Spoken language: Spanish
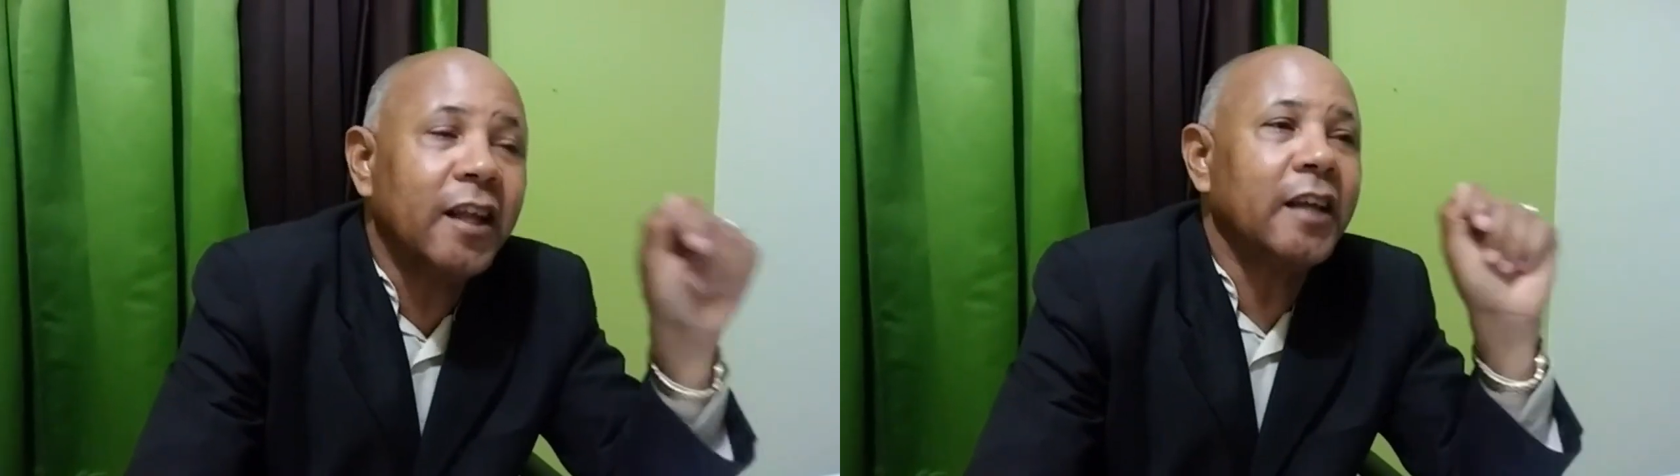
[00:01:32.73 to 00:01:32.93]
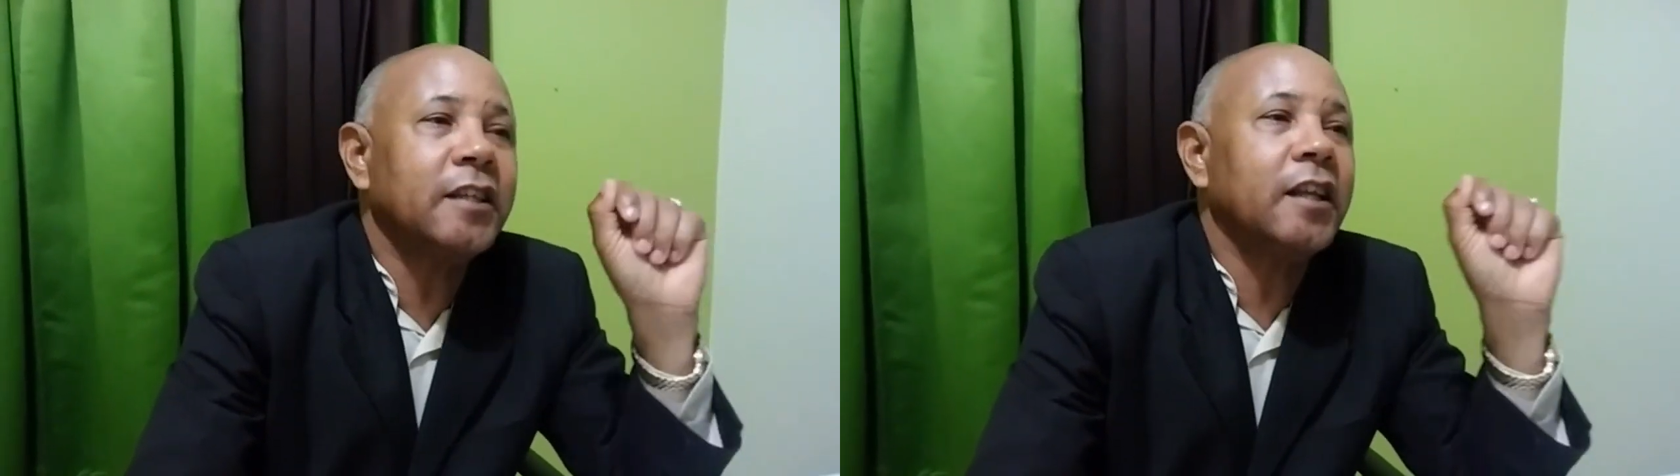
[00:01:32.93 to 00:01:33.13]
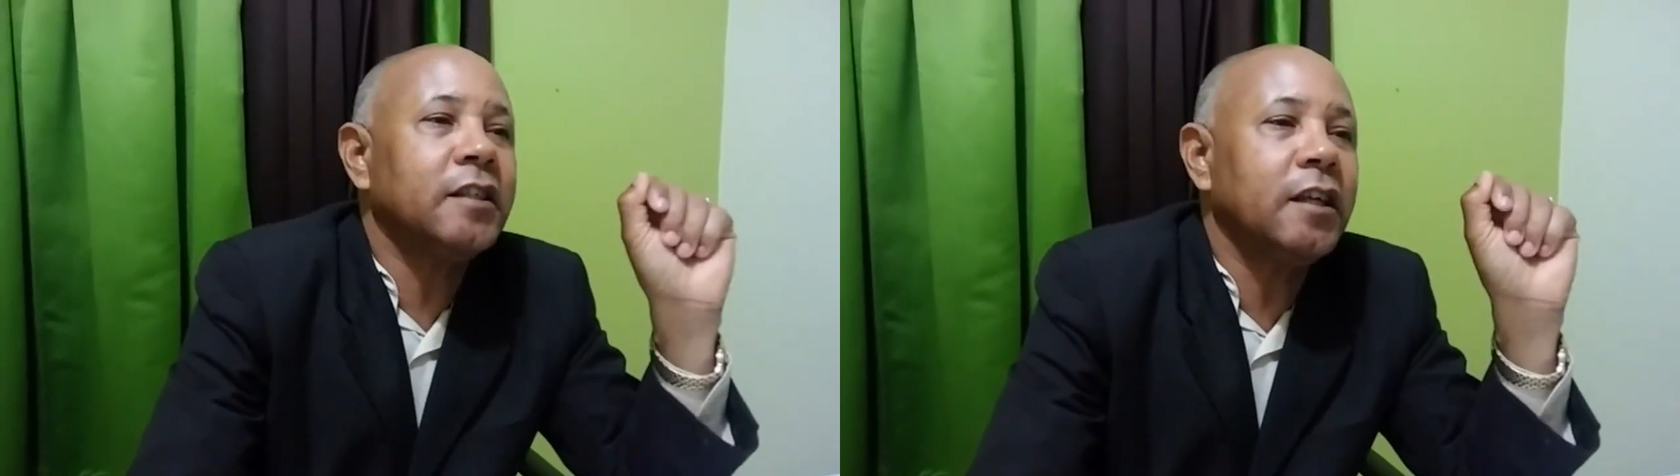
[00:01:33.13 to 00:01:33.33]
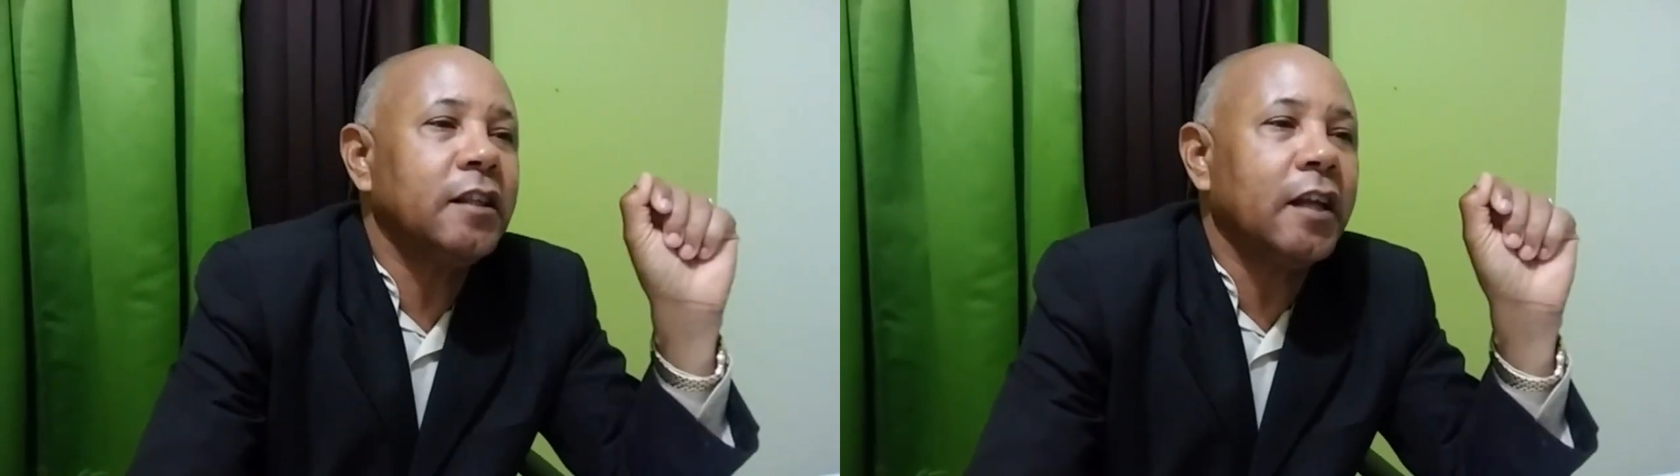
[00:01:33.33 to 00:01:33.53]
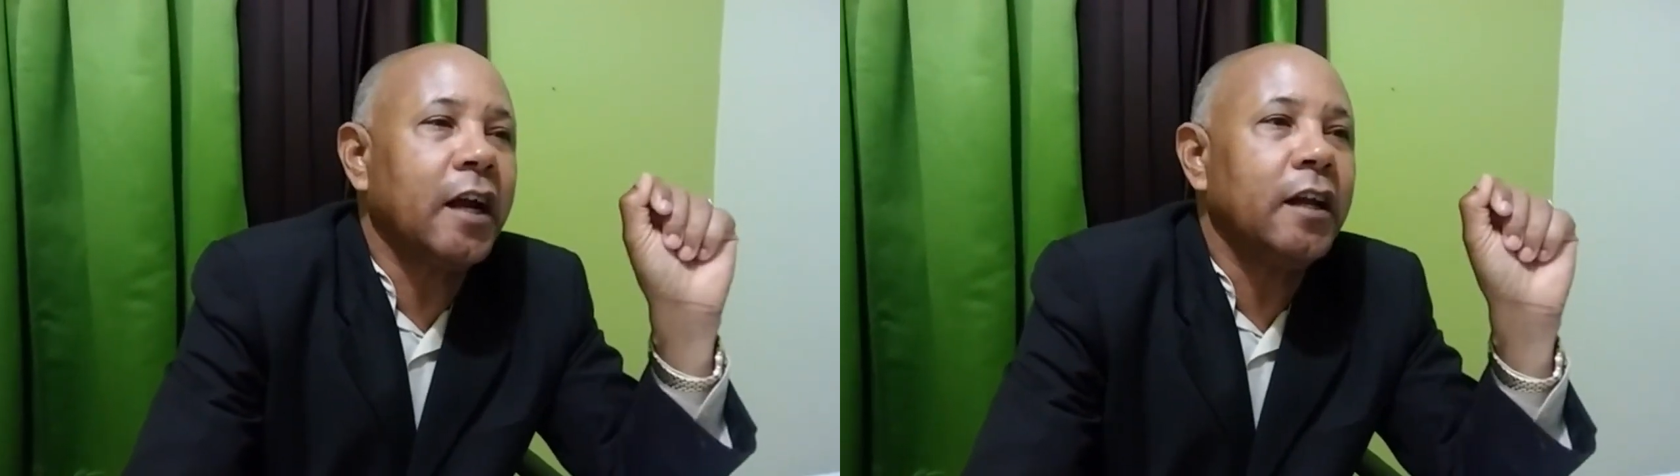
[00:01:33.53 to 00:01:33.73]
de la sede
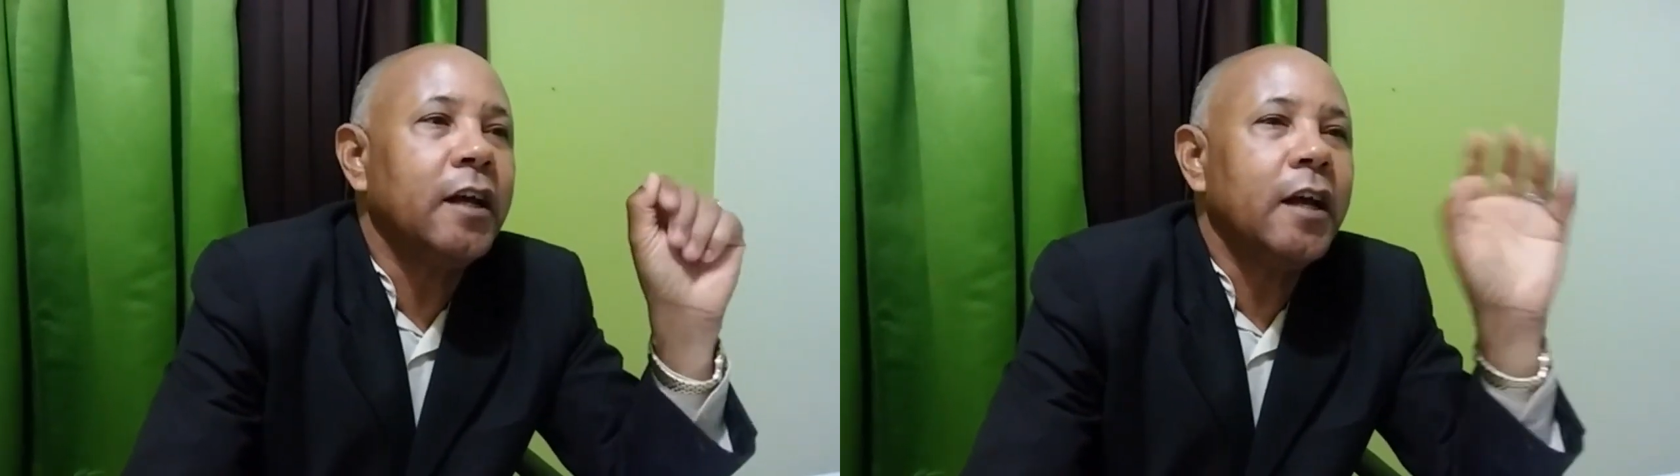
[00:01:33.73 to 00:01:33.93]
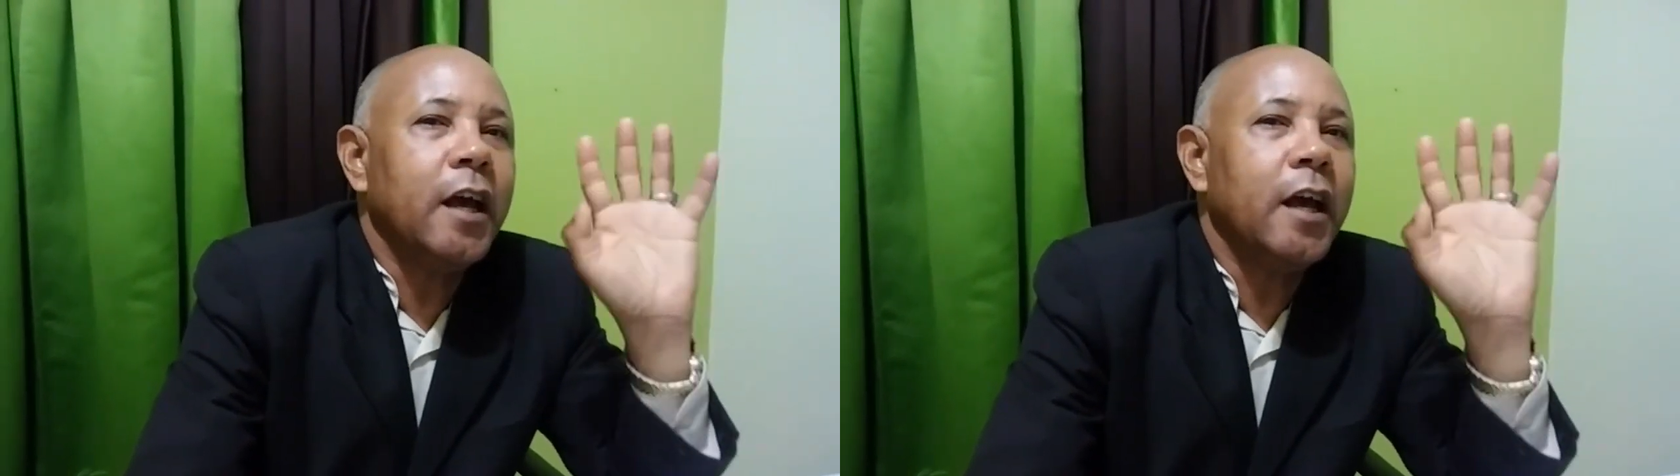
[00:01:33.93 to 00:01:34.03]
central,